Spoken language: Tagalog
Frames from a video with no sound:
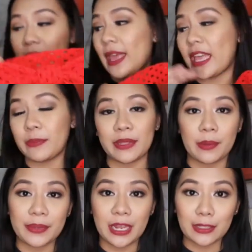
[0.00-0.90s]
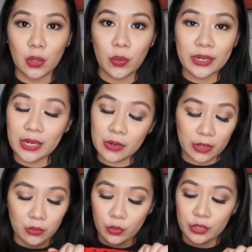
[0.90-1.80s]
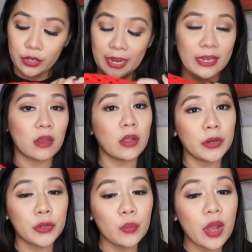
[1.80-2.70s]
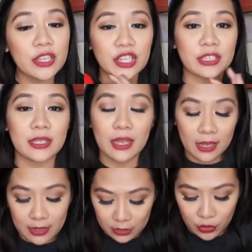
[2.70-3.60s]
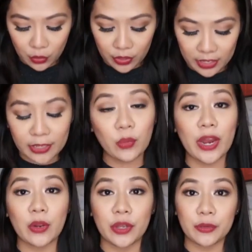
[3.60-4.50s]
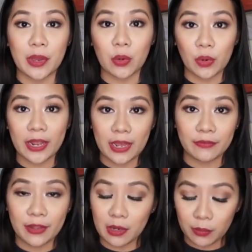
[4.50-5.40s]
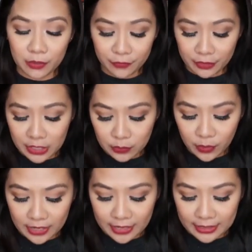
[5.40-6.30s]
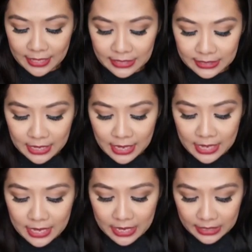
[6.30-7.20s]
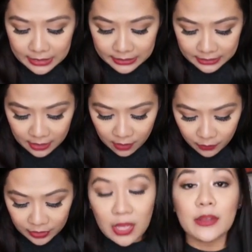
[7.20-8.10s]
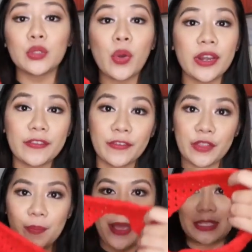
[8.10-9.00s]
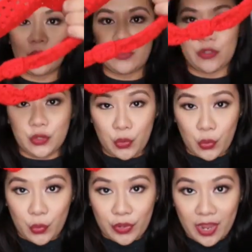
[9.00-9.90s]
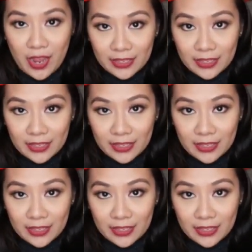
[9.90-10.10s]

na headband na pinakita ko kanina, you can order any color you want. Just, you know, inquire ko ano mga kulay ang available for this one. And this is um, 250 pesos. So, yun.